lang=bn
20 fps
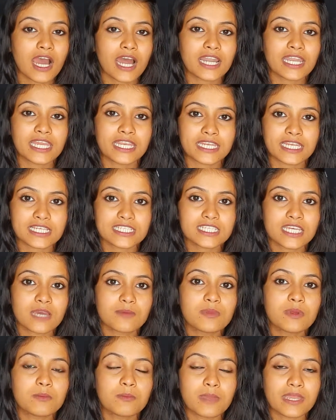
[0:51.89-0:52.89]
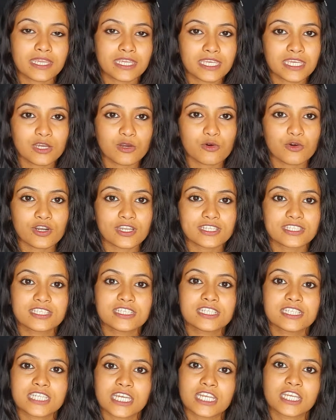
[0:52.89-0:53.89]
আর এটা যে আমি মেকিং
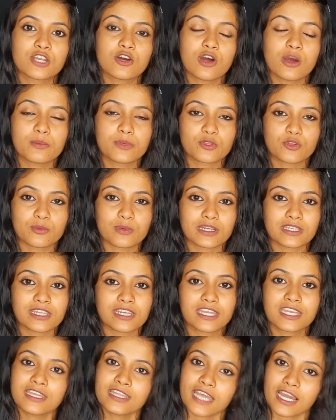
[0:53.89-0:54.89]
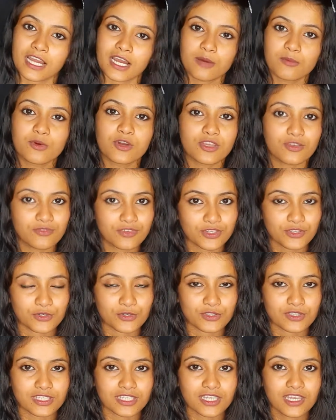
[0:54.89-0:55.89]
করেছি সেটাও আমি তোমাদেরকে দেখাবো এই
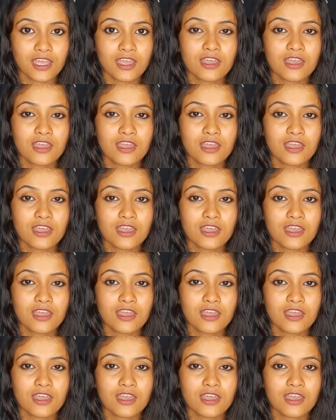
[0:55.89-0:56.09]
ভিডিওতে